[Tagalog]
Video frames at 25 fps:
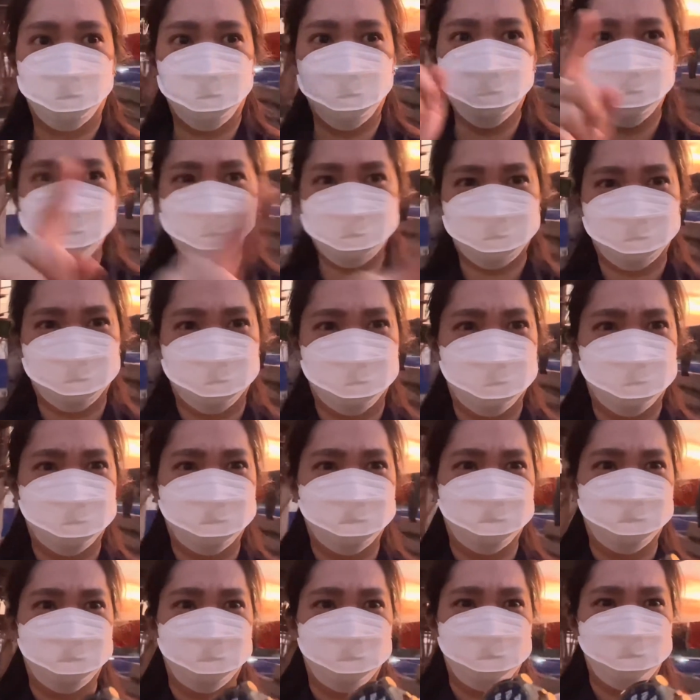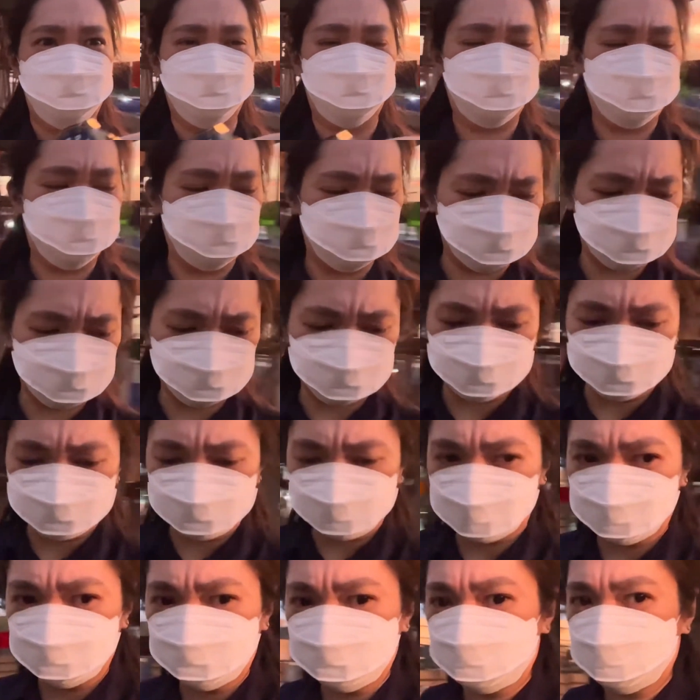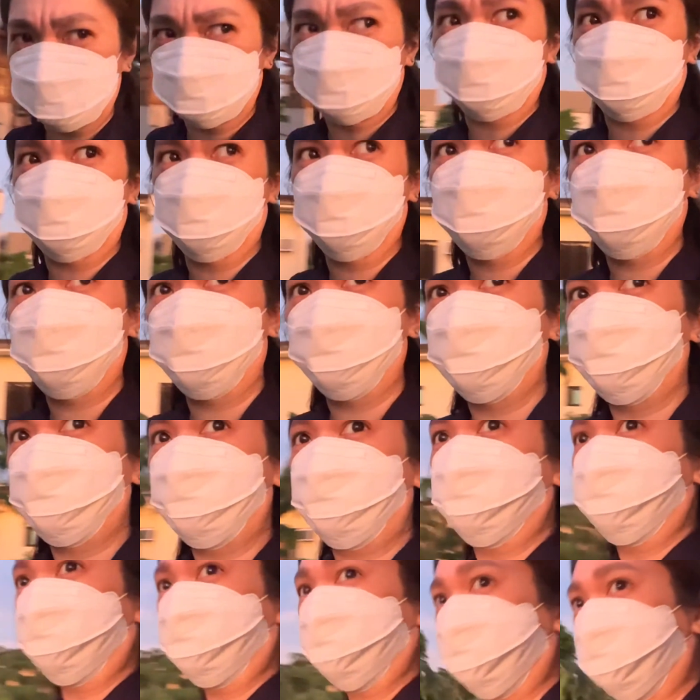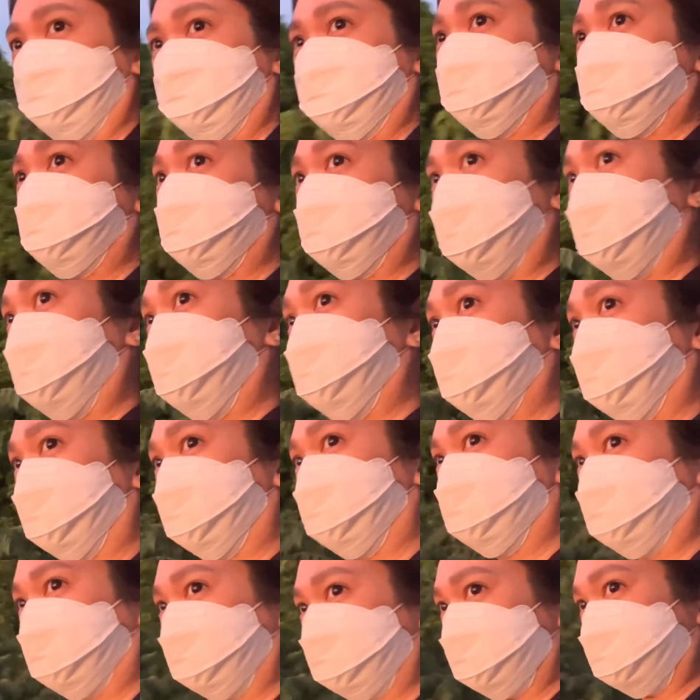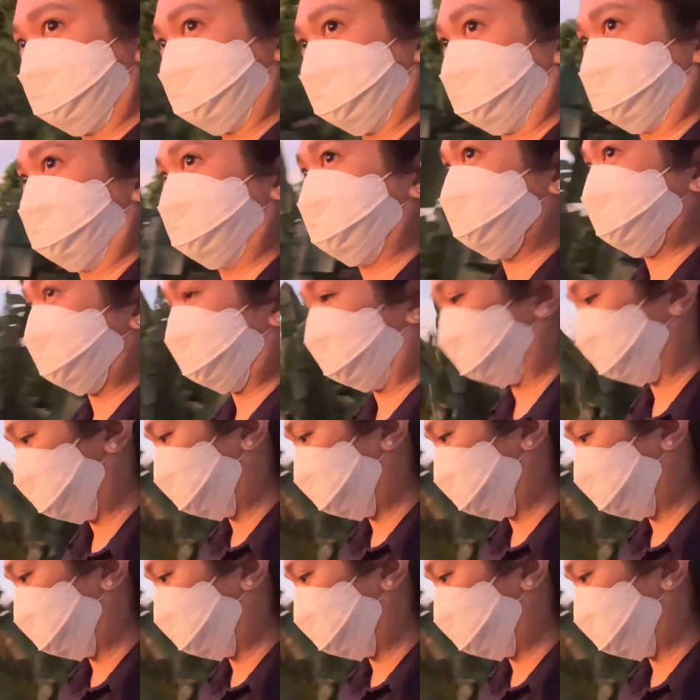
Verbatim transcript: Oh shit, tignan nyo yung sunset oh. Dito tayo mag-vlog sa sunset.